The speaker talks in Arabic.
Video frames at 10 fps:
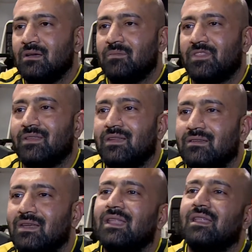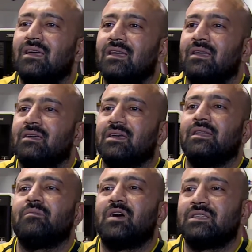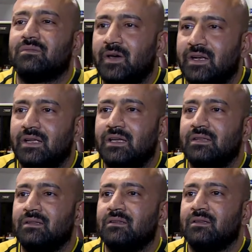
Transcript: مثلا يلا خلي ما اتمرن